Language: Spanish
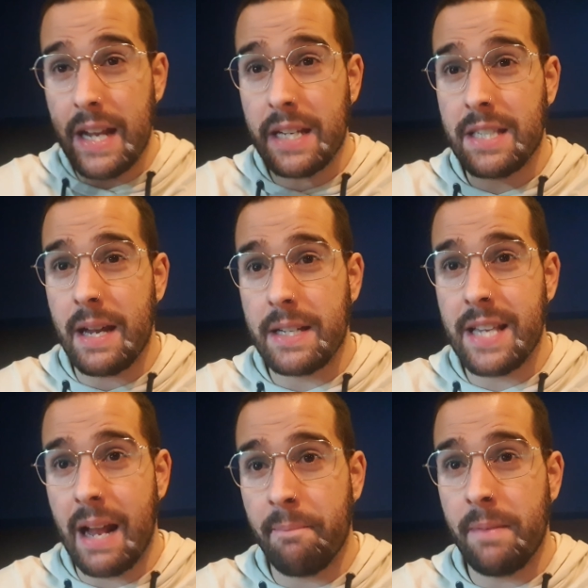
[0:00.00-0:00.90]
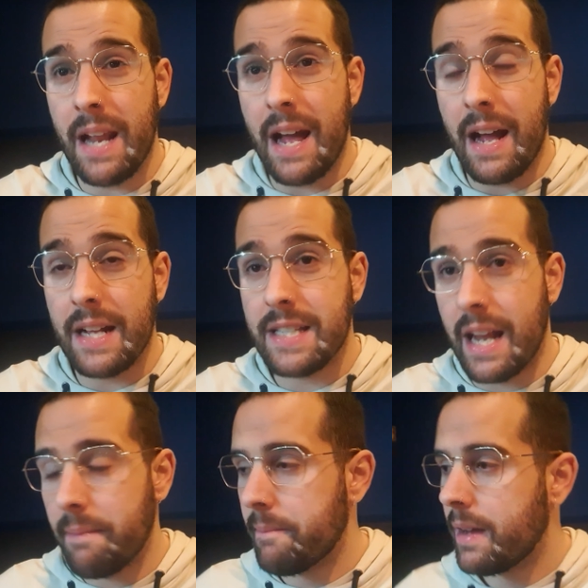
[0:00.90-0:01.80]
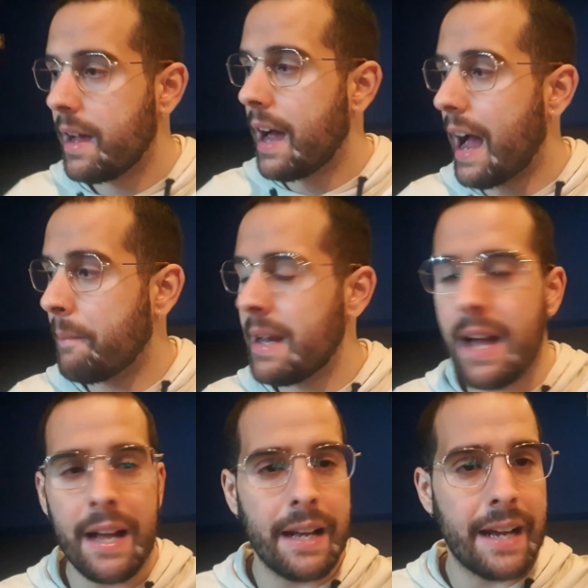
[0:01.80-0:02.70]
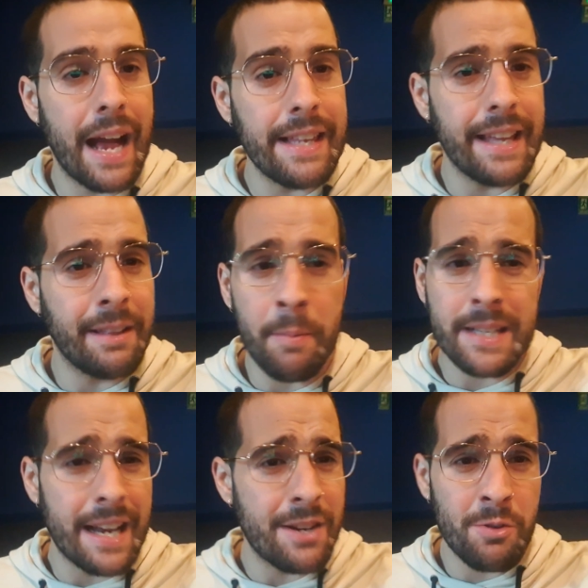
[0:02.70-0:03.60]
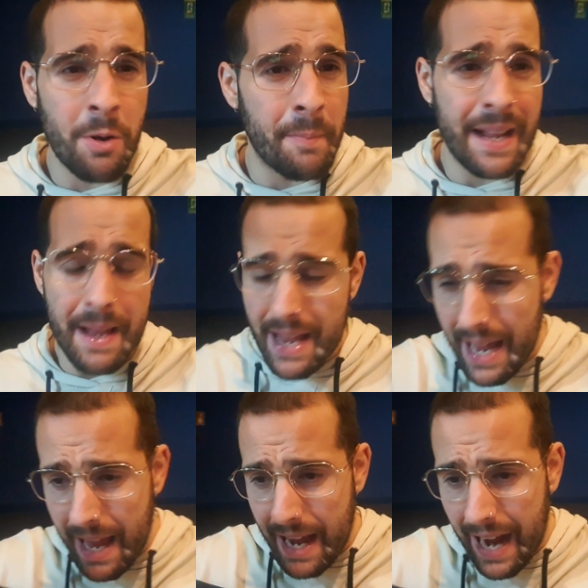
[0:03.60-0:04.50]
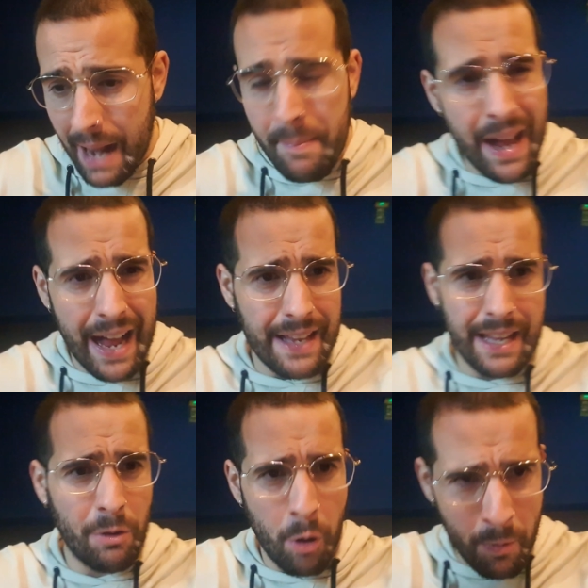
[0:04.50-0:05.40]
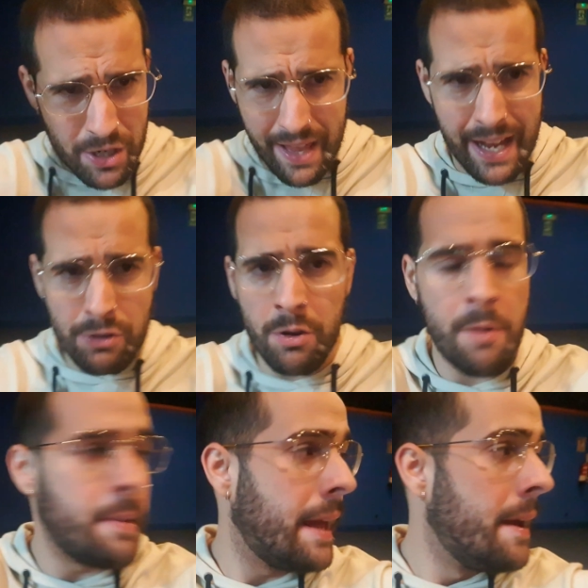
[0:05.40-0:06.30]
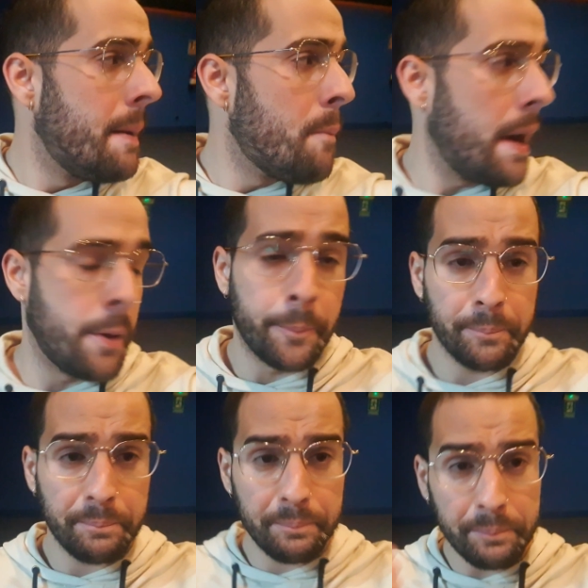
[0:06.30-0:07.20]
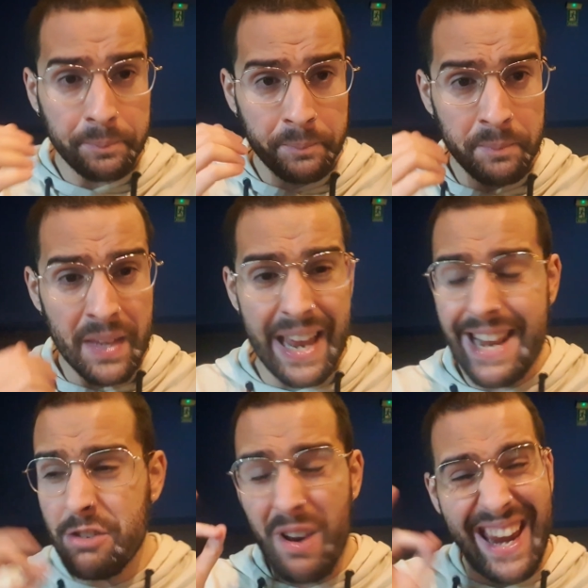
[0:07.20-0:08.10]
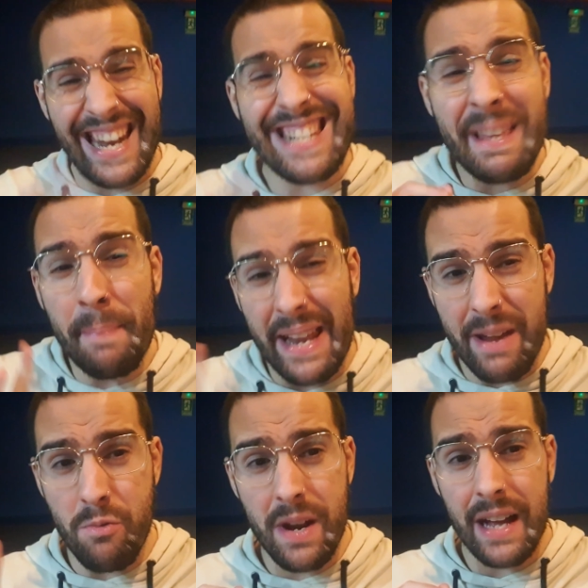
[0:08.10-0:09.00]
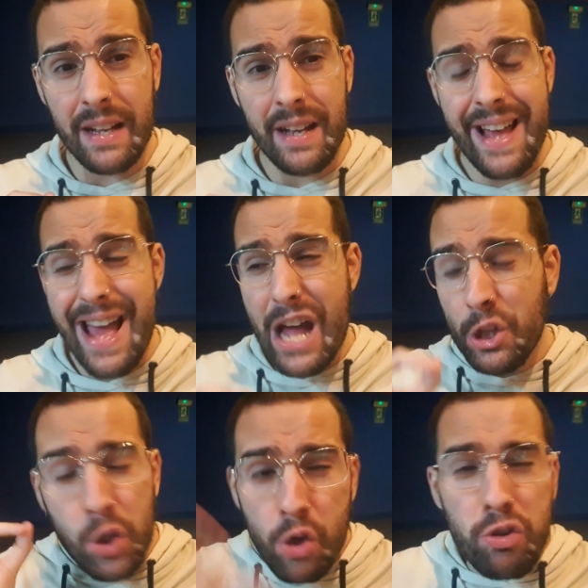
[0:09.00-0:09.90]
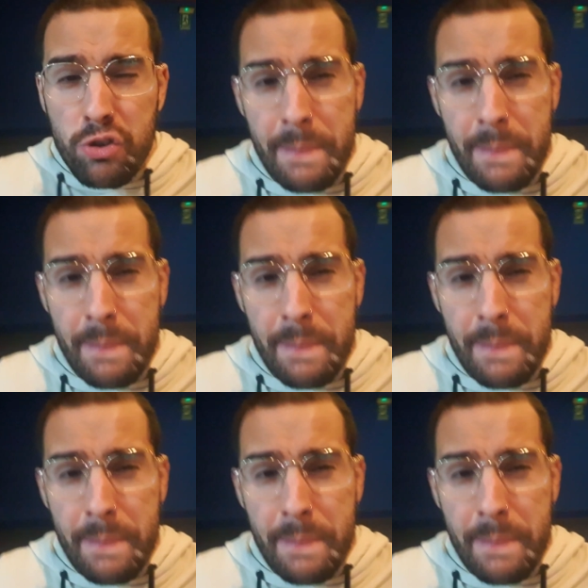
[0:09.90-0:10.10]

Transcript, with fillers: eh, Samla, Samla, Hayet, no me sale su nombre, Halma Hayet o como se diga su nombre. Bueno, el hecho es que en esta película todos